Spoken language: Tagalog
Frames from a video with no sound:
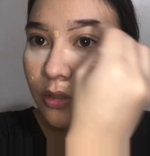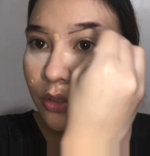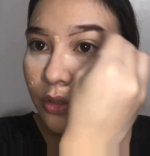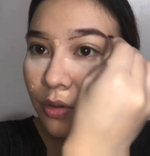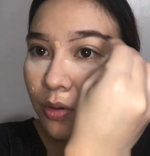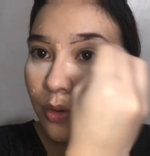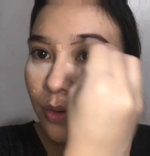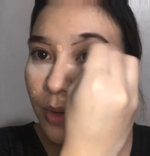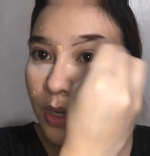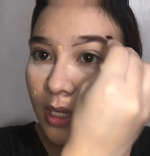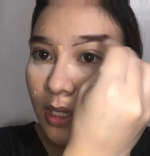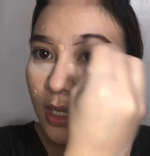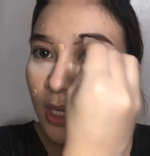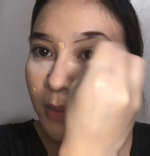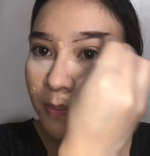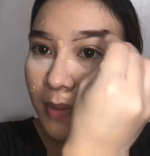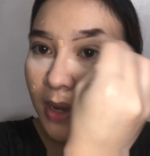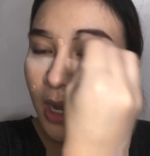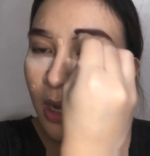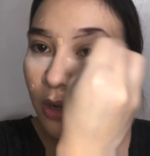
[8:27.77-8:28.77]
So,
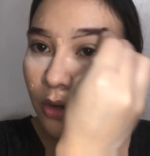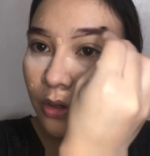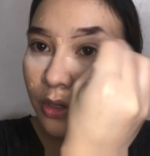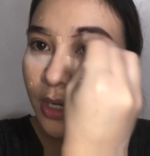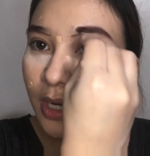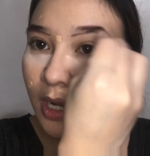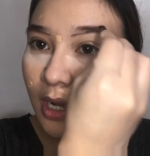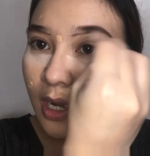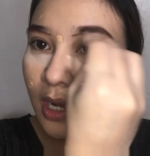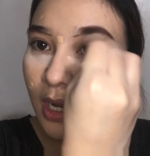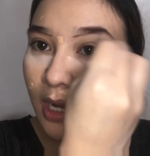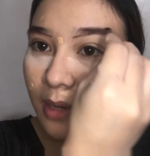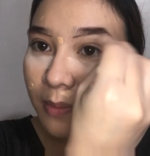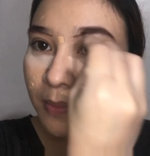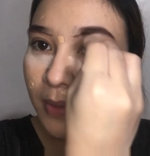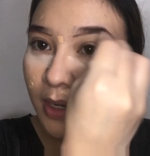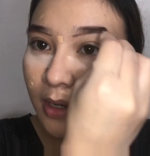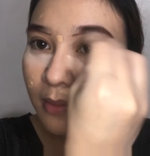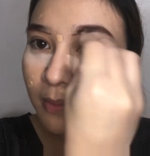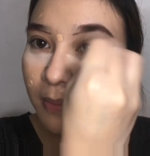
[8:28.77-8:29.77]
hindi pa ako
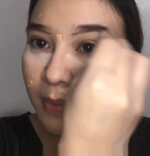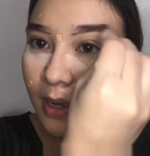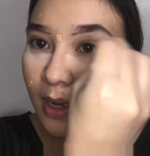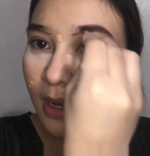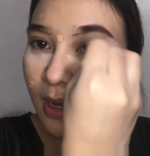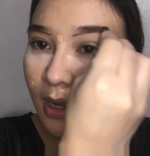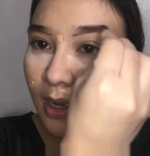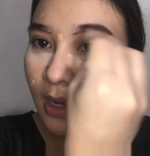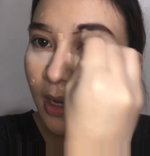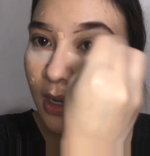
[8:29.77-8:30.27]
nakakapagpa